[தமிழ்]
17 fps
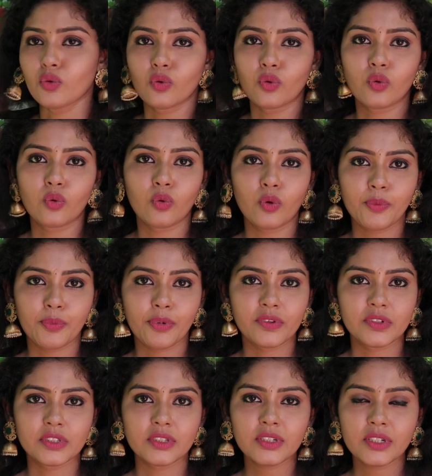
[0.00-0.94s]
ஸோ
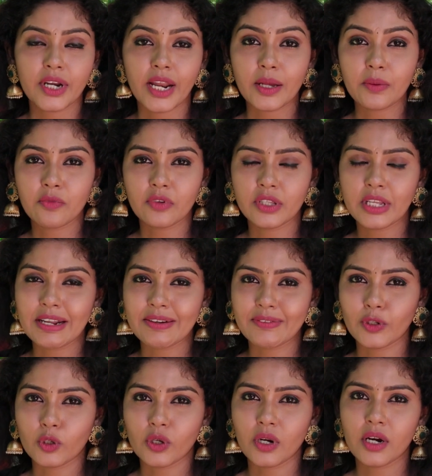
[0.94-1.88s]
இப்போ வந்து டைம் வந்து
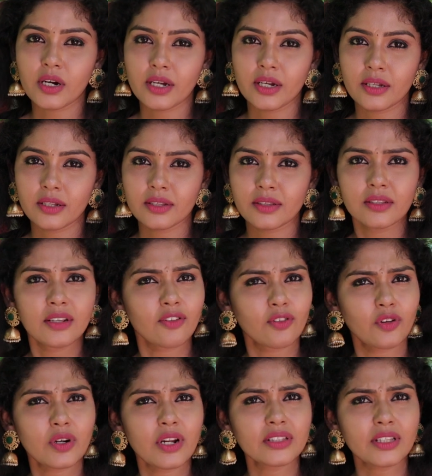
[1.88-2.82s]
லெவன் ஓ கிளாக்
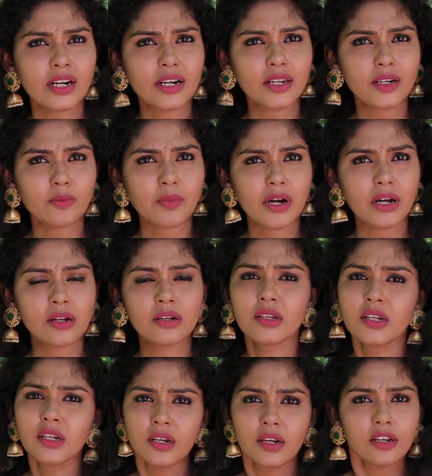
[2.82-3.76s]
லெவன் ஓ கிளாக் தாண்டி இருக்குமா
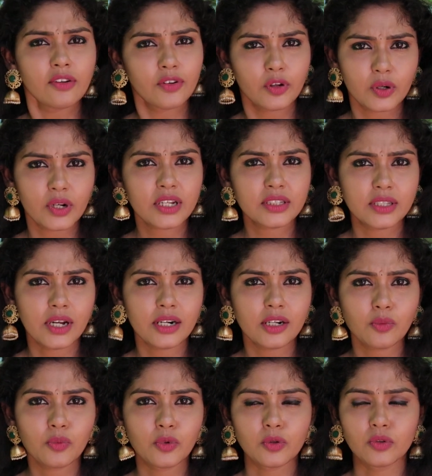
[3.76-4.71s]
லெவன் ஓ கிளாக்
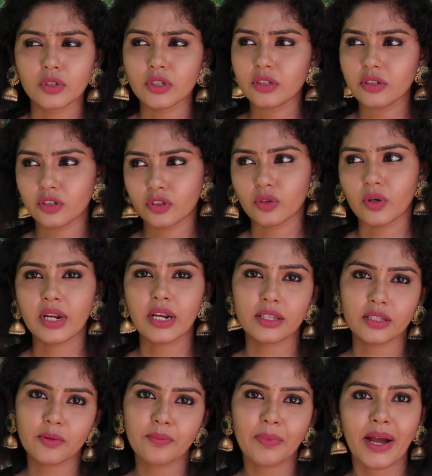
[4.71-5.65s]
தாண்ட போகுது ஸோ
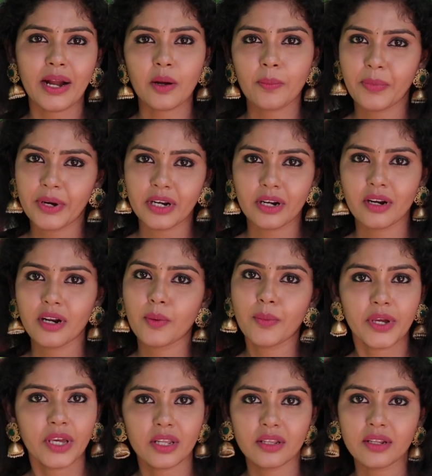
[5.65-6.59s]
எல்லாத்தையும் பேக்கப் பண்ணிவிட்டு
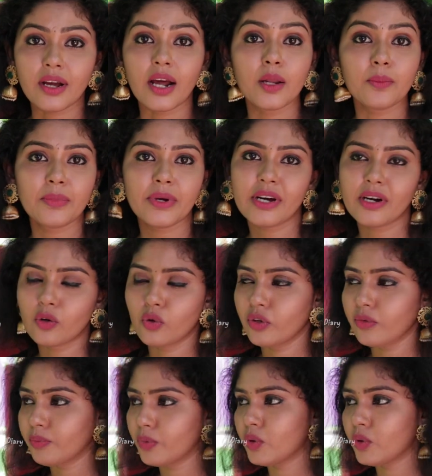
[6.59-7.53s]
நம்ம இங்கேருந்து கிளம்பி ஆகணும்